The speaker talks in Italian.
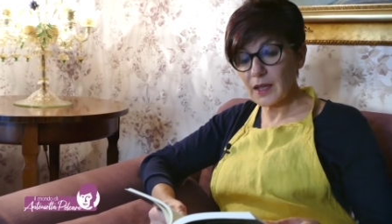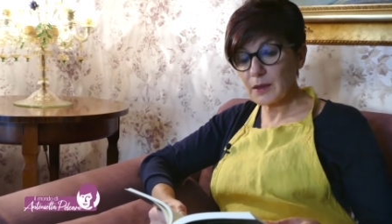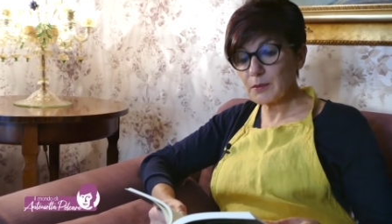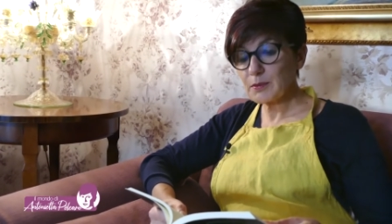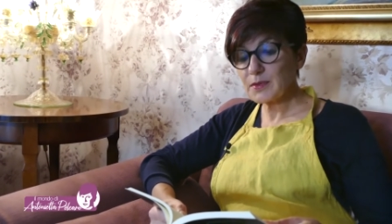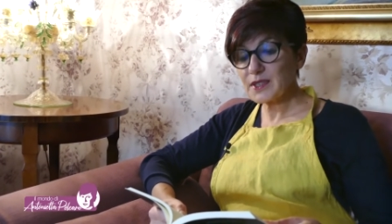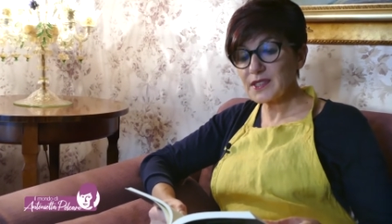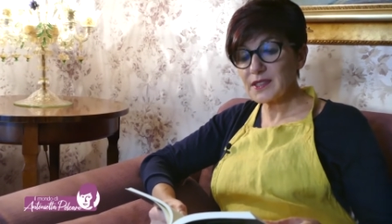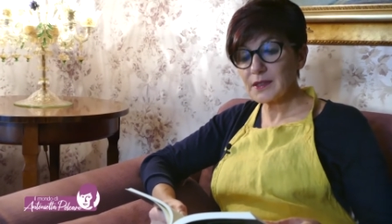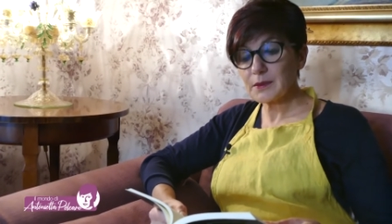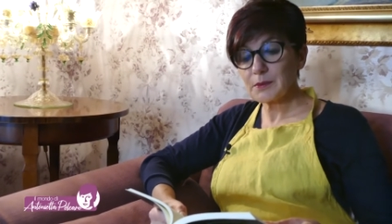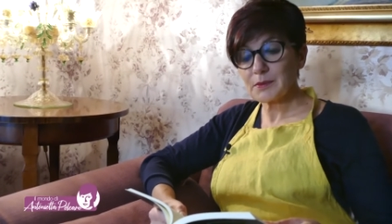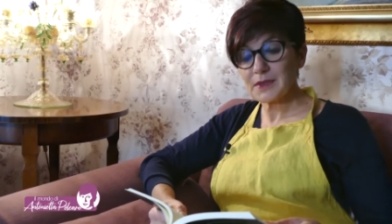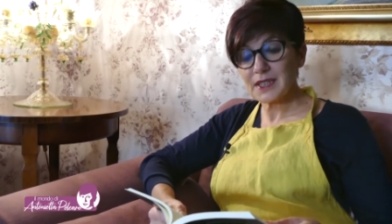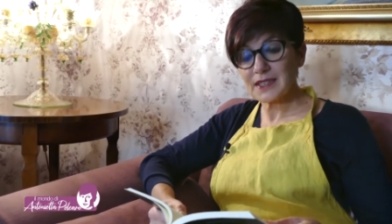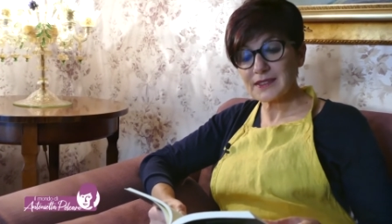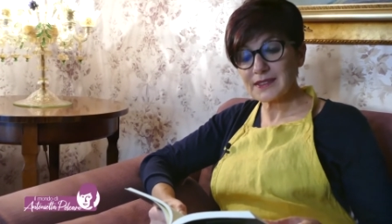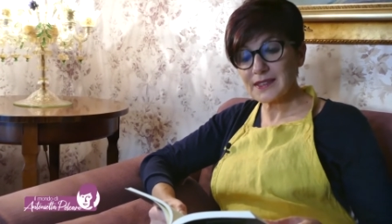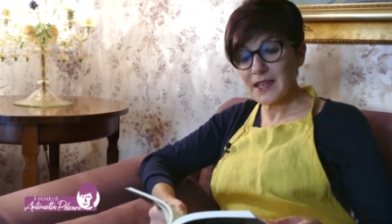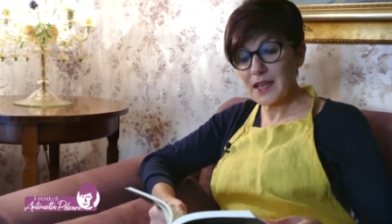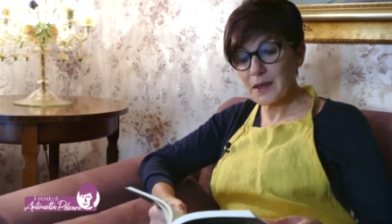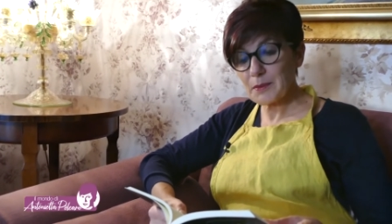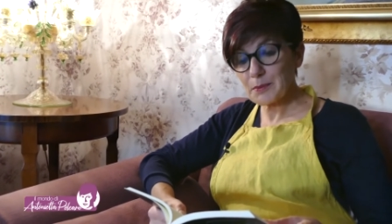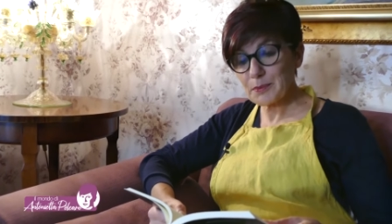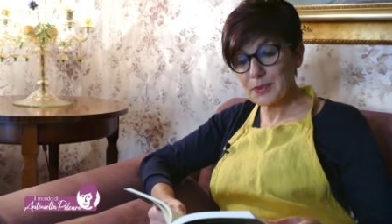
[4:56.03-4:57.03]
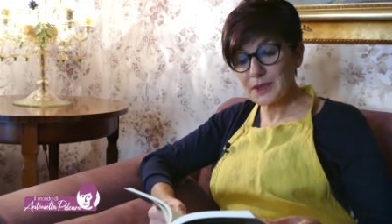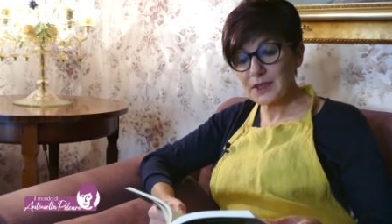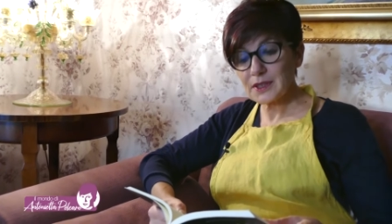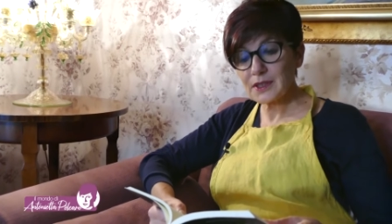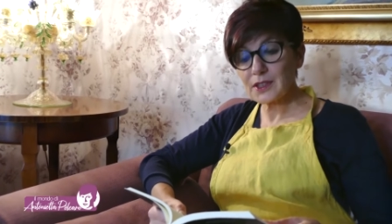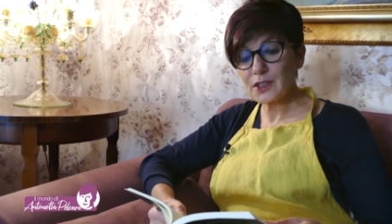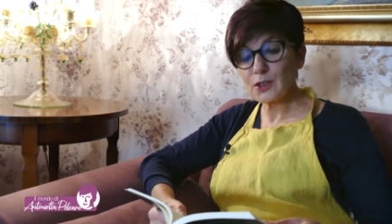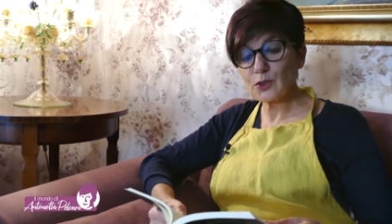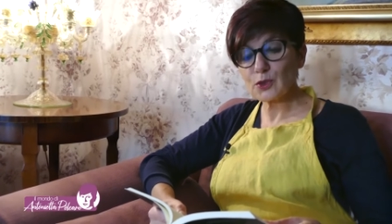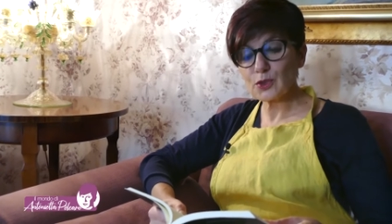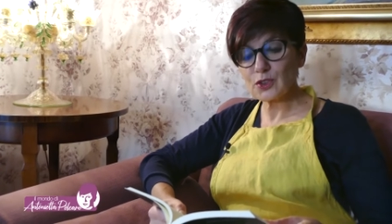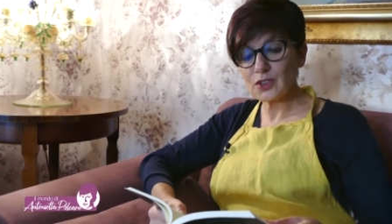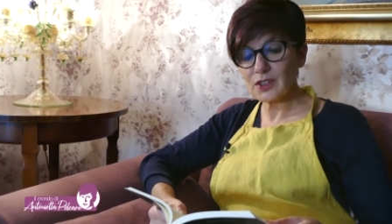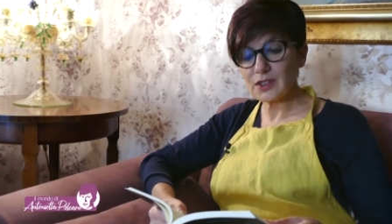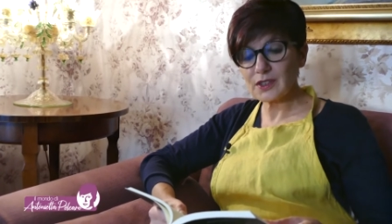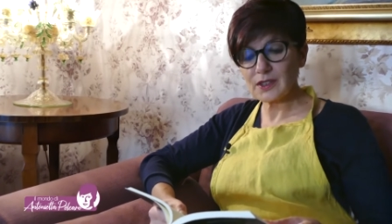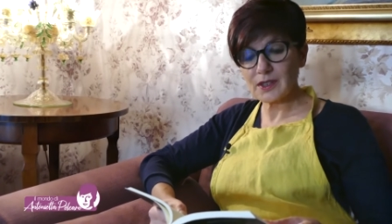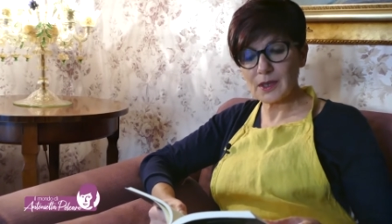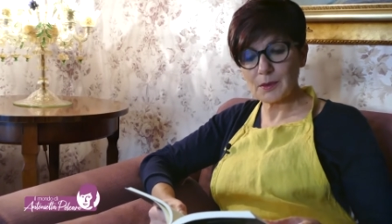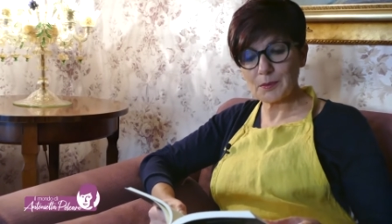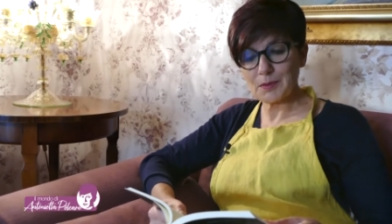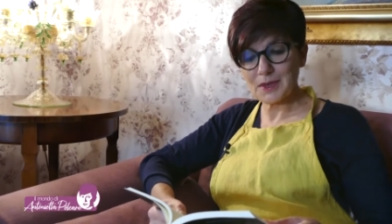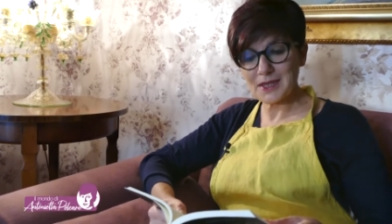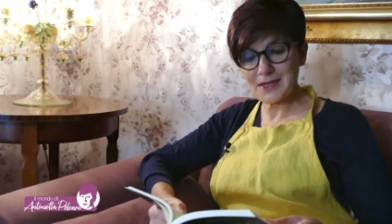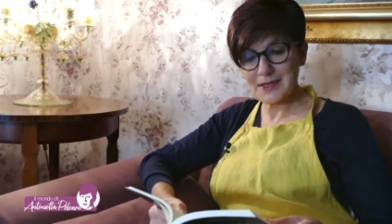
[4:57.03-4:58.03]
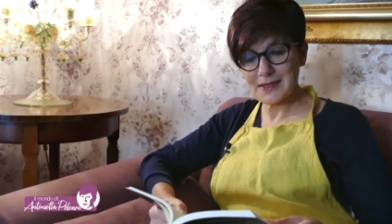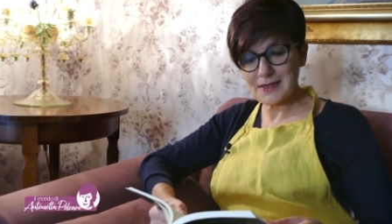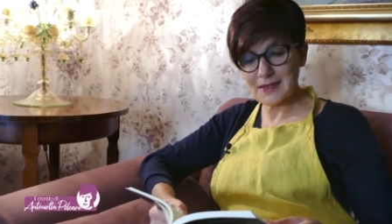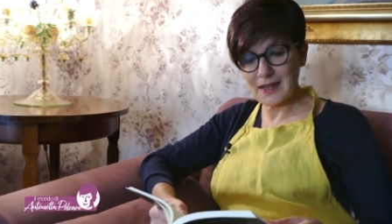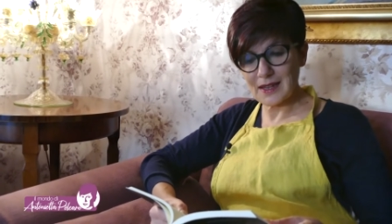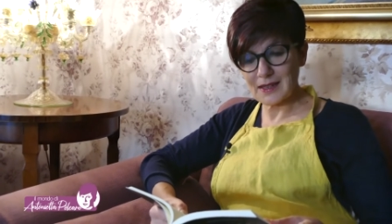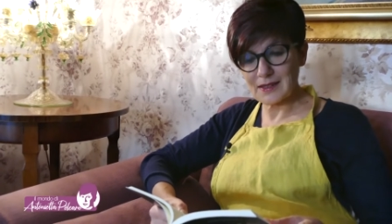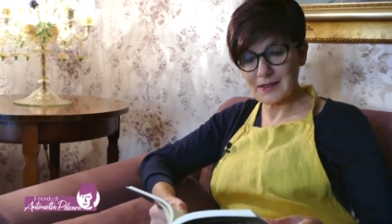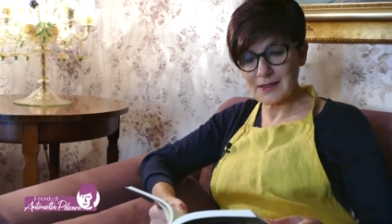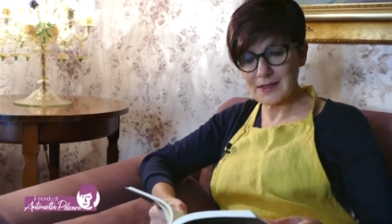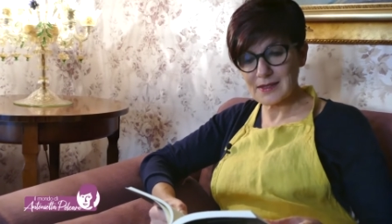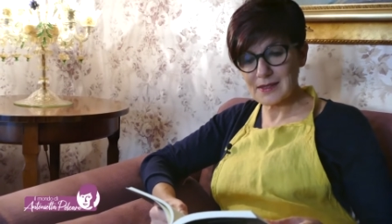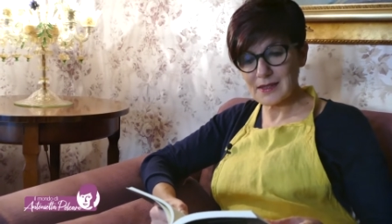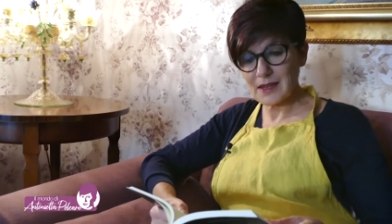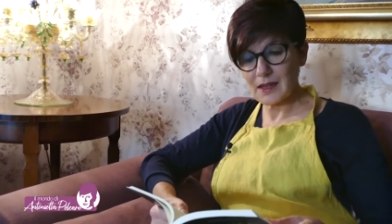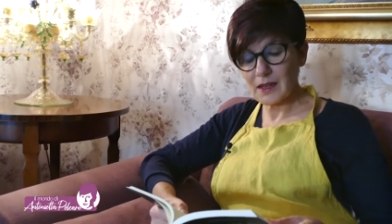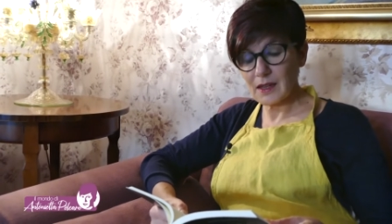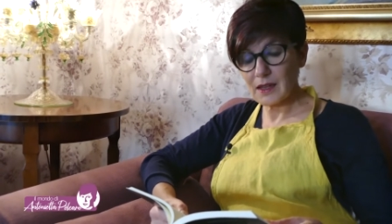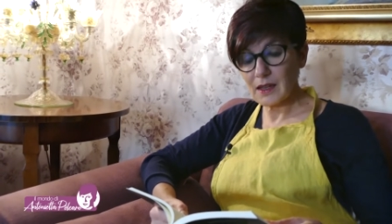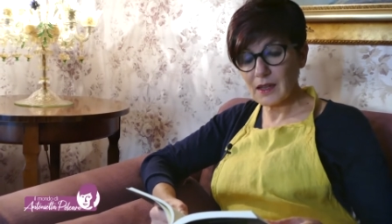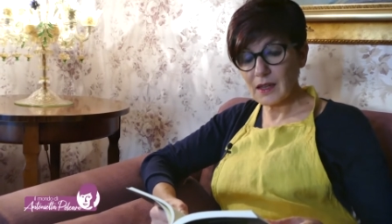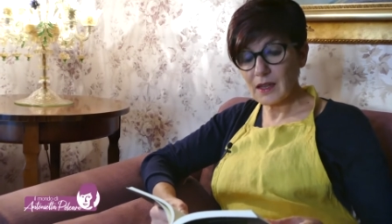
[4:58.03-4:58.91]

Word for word: e mi sembra sempre di non dirne abbastanza.